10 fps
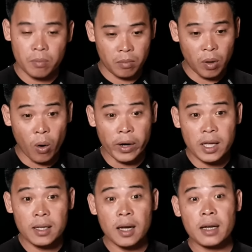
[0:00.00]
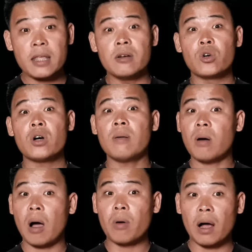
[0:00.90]
ngồi trên trên cái giường của ông
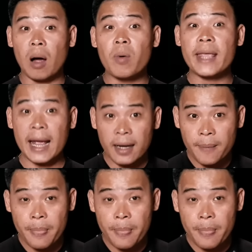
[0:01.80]
ông, ông mới nhát đó